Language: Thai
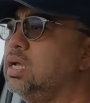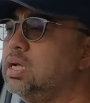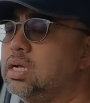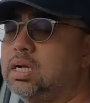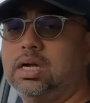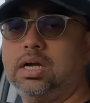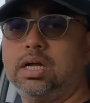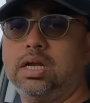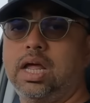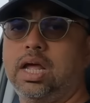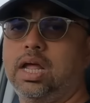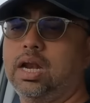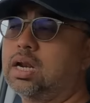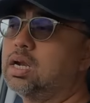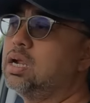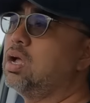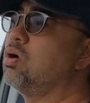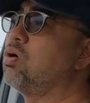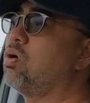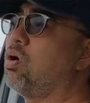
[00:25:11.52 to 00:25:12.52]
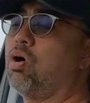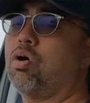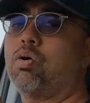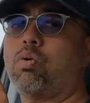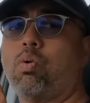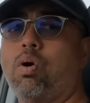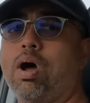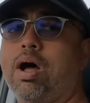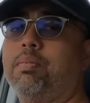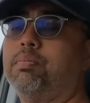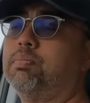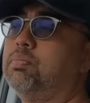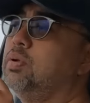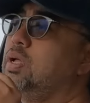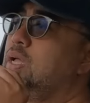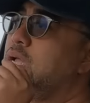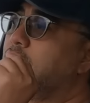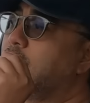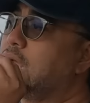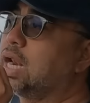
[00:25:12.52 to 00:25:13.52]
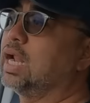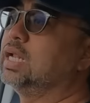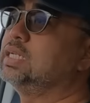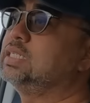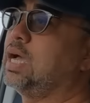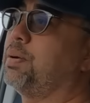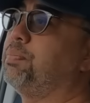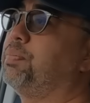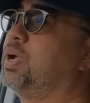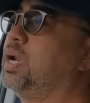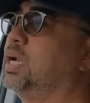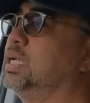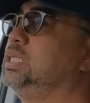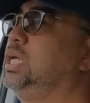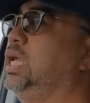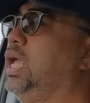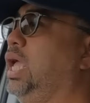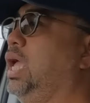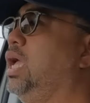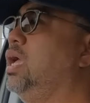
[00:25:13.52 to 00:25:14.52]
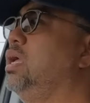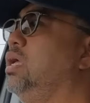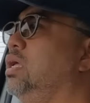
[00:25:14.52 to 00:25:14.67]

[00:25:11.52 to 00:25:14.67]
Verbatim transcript: คือในเรื่องของความกระฉับกระเฉง